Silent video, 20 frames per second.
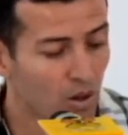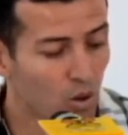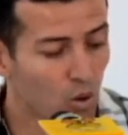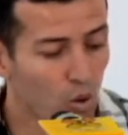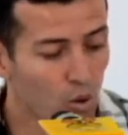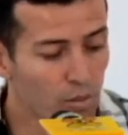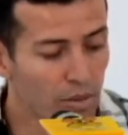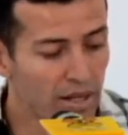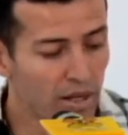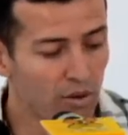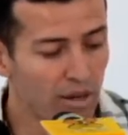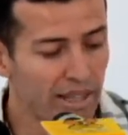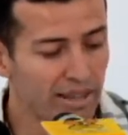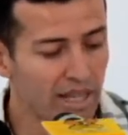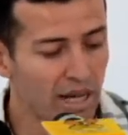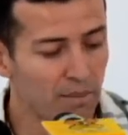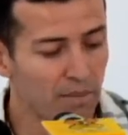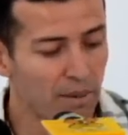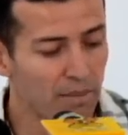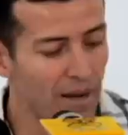Culmina una
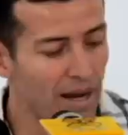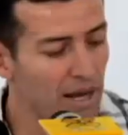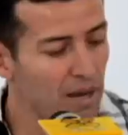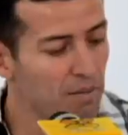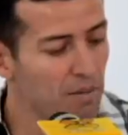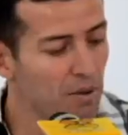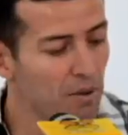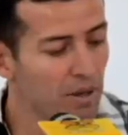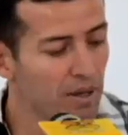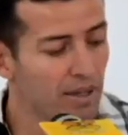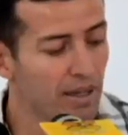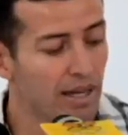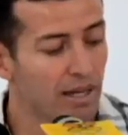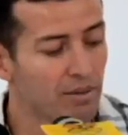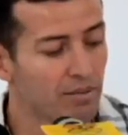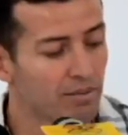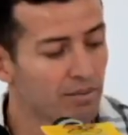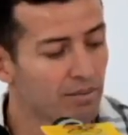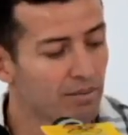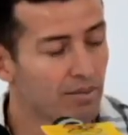etapa más en mi
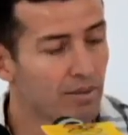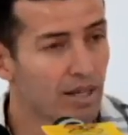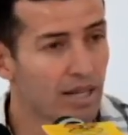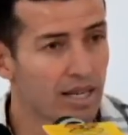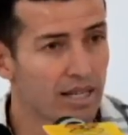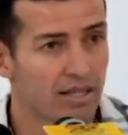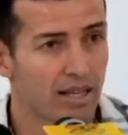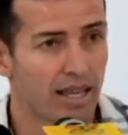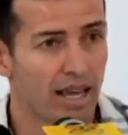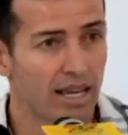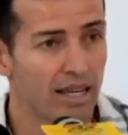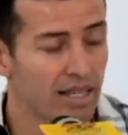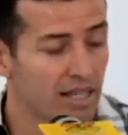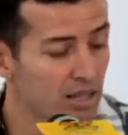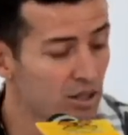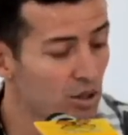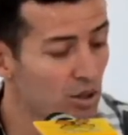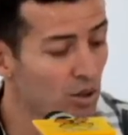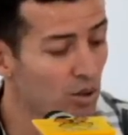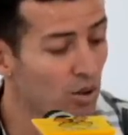vida y se da
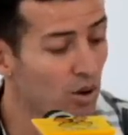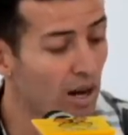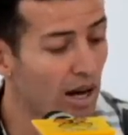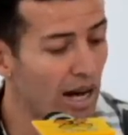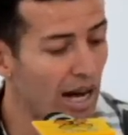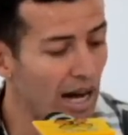inicio